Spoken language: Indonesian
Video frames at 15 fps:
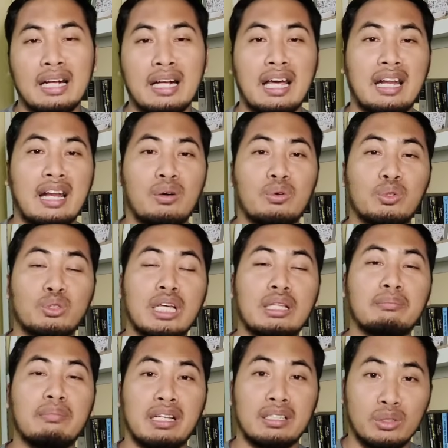Karena
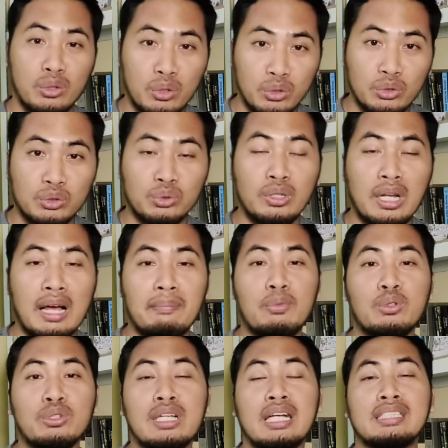Ustadz Masud sudah
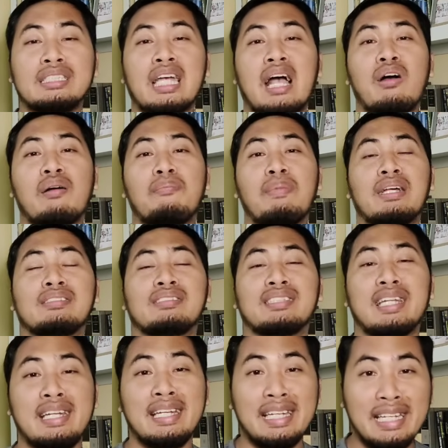punya jawaban
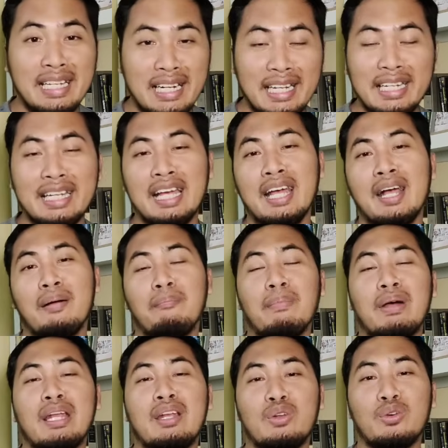sendiri
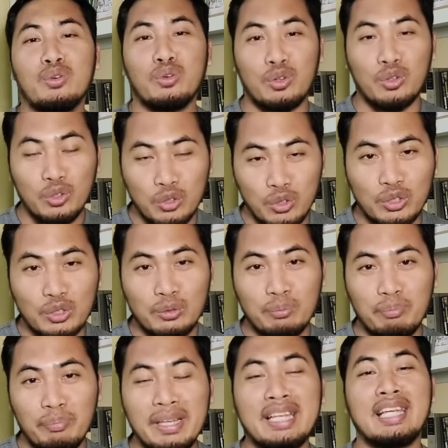
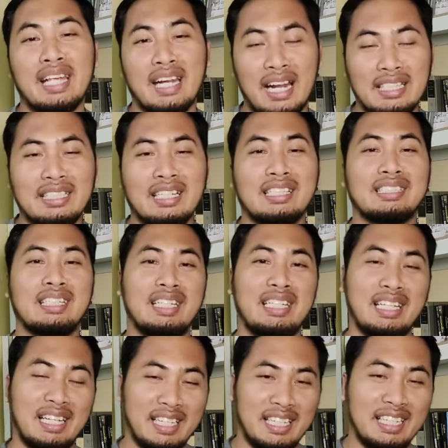menurut pikirannya
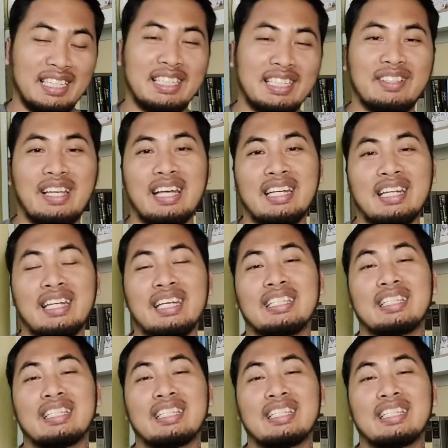sendiri gitu ya.